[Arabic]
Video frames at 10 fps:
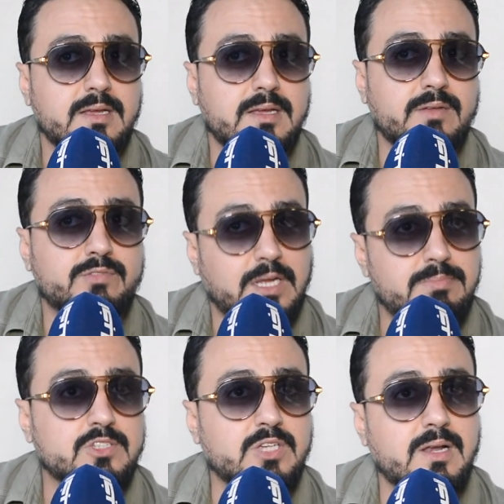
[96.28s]
نفتح
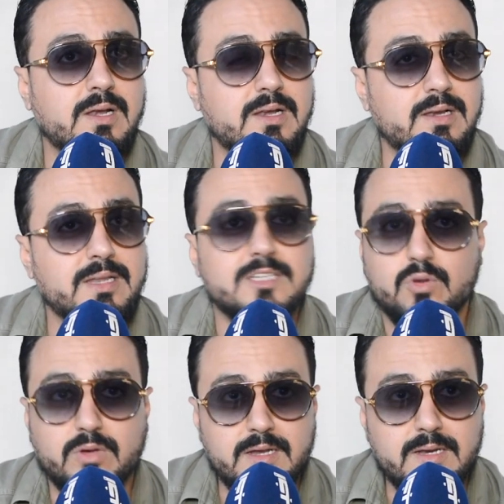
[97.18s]
مجال لناس
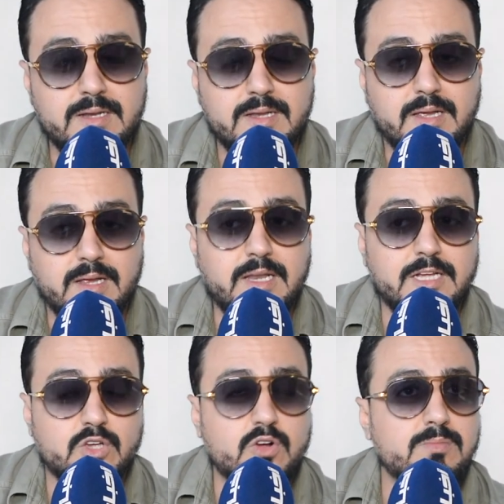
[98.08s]
اخرين اللي
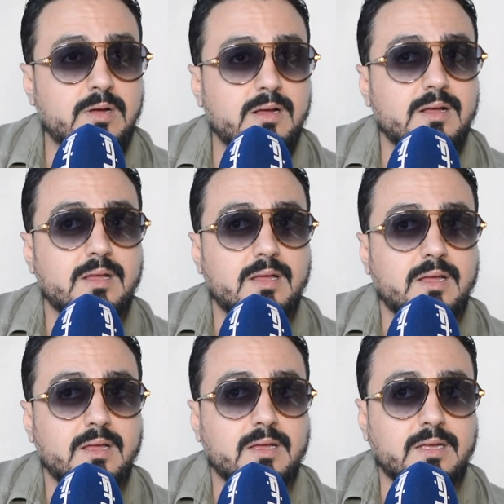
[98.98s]
حتى هما
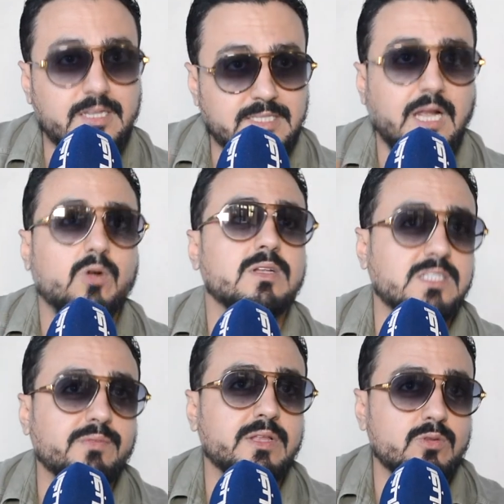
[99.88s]
كيستحقوا هذه
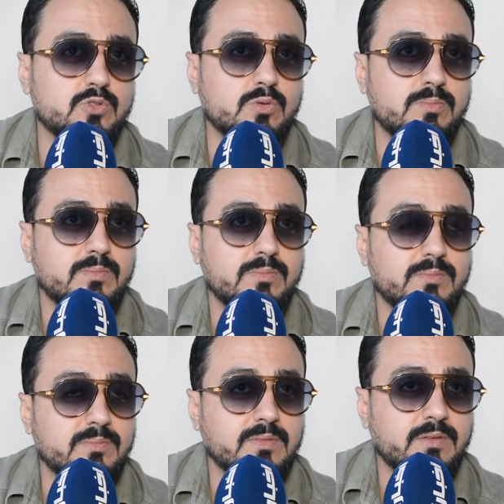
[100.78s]
صفه النجوم
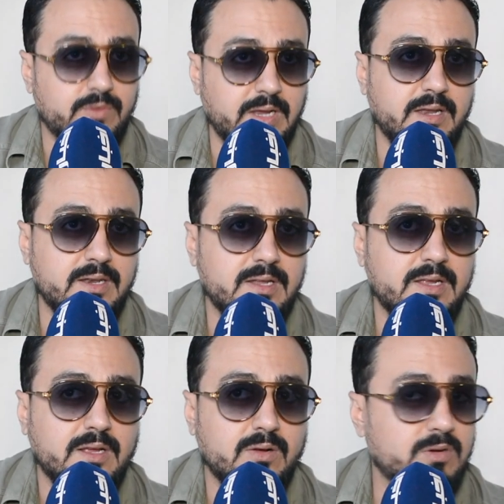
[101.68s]
فعلا
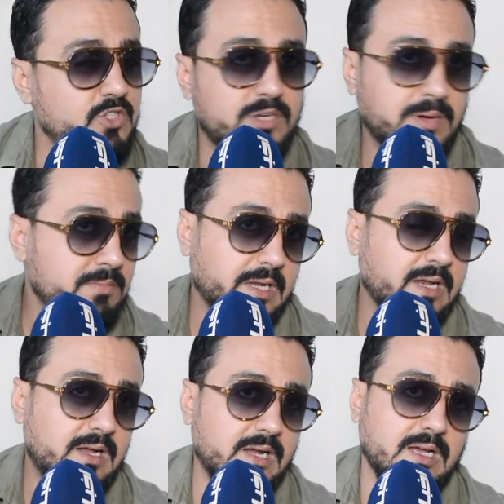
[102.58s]
وهذا الشيء بان من
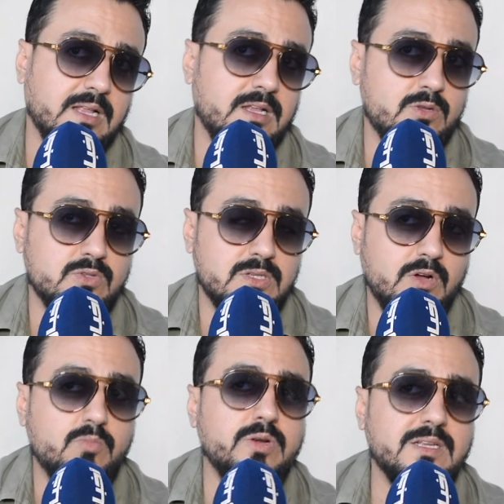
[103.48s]
خلال الحلقات اللي
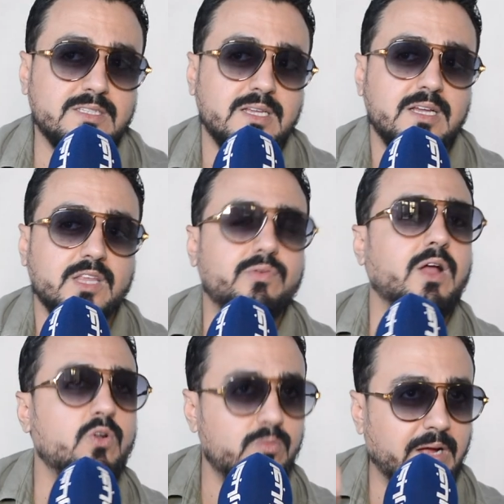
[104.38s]
دوزناهم والناس
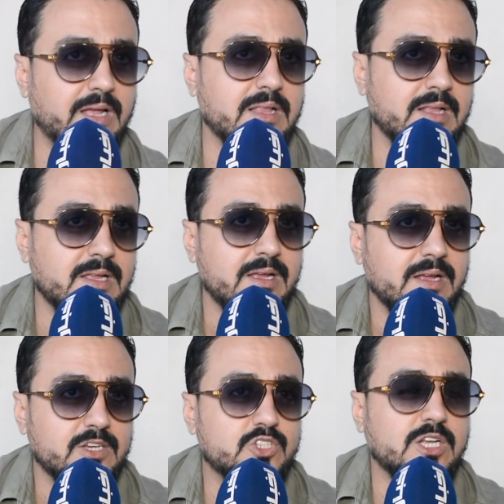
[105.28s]
تفاعلوا مع هذا
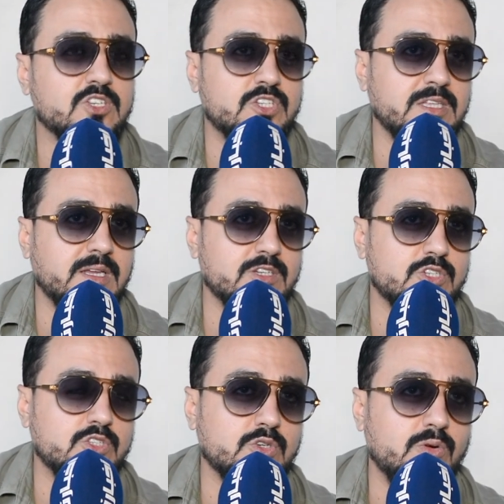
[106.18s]
الشكل الجديد ديال
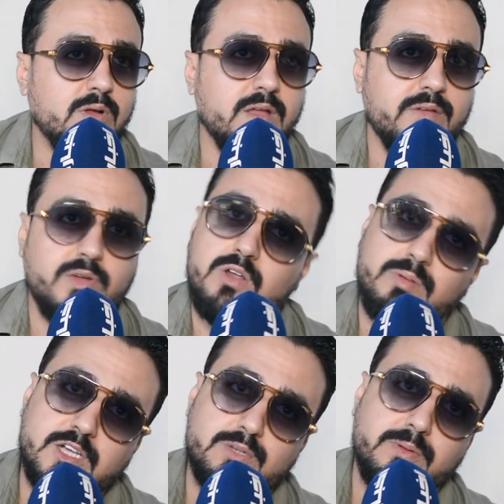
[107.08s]
رشيد شو فانه ما
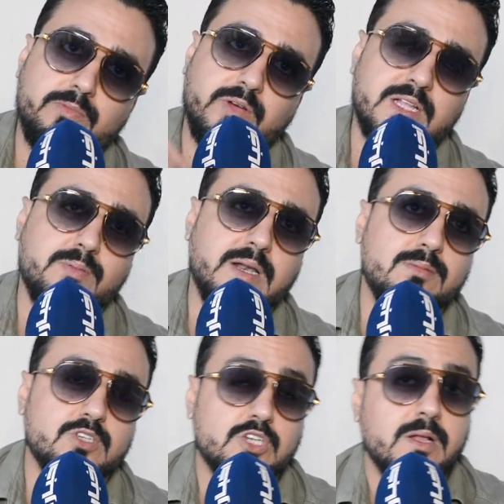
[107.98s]
بقاش فقط
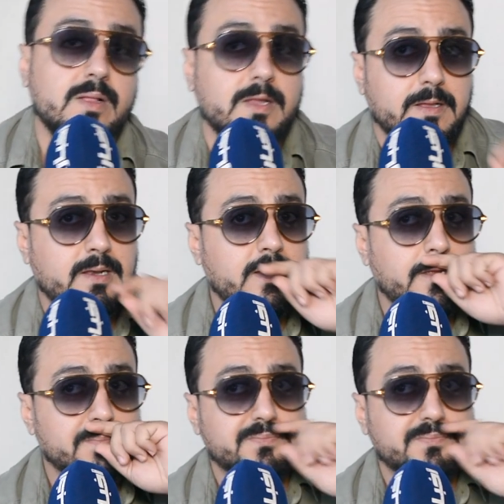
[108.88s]
برنامج اللي